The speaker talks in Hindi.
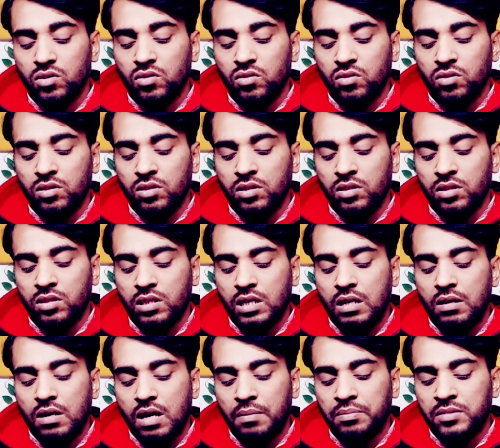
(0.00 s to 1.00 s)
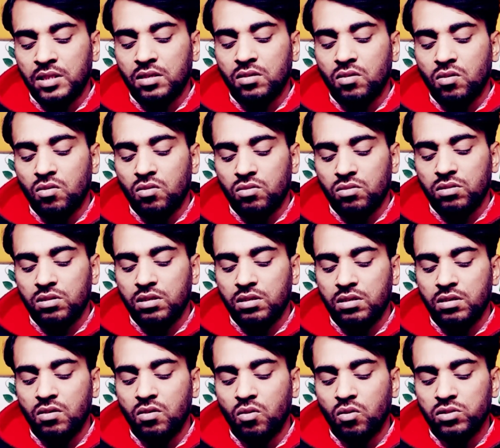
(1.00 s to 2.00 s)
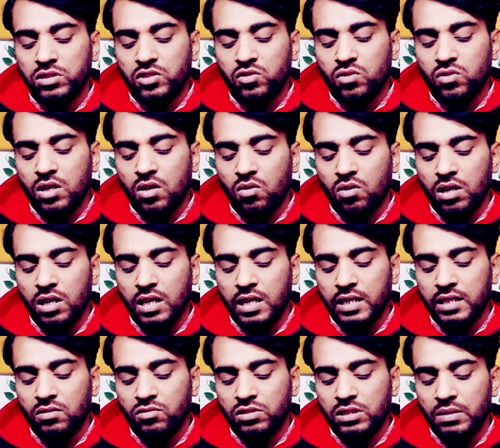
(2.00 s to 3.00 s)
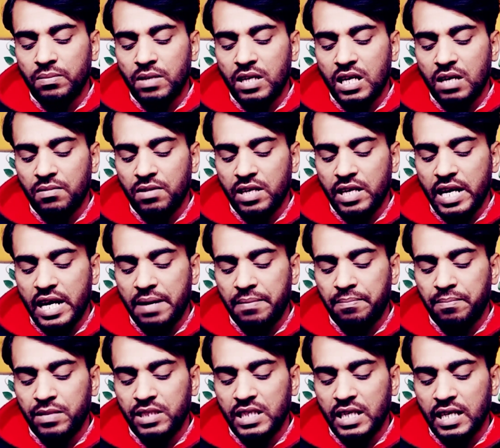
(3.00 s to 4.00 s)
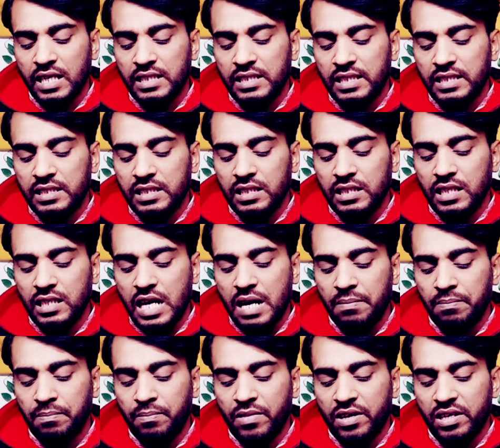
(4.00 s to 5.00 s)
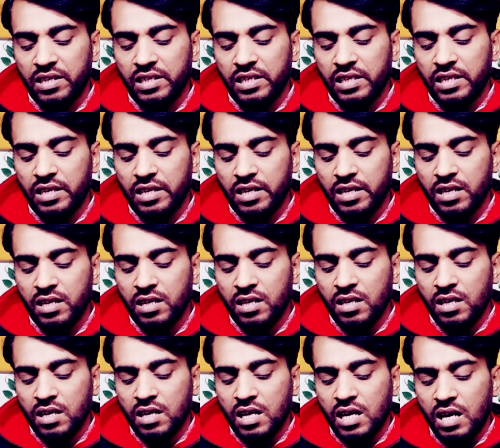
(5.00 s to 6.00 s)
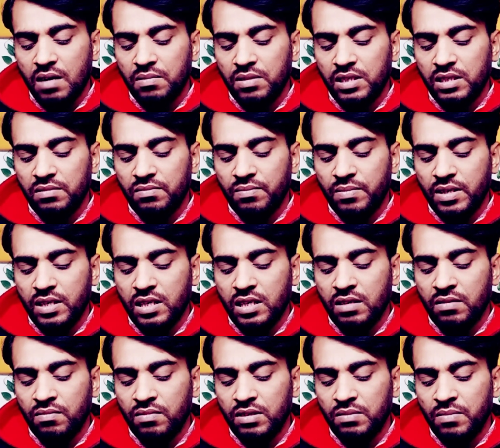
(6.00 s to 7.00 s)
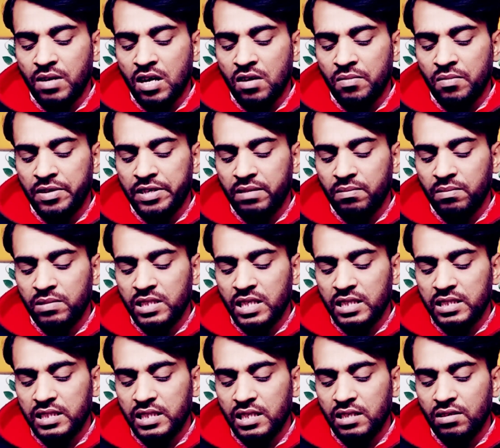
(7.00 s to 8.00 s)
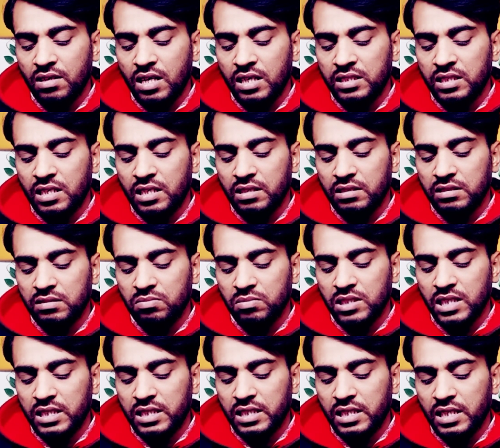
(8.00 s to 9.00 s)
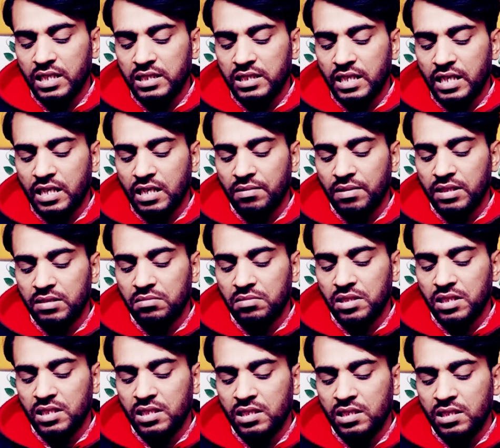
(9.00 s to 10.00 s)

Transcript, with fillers: का अब तक हो चुका होगा लेकिन उससे पहले हमें ऐप में जाकर देखते थे ऐप वर्क नहीं कर रहा अभी बायोमेट्रिक में जाते हैं अदर इसमें जाते हैं जाने के बाद में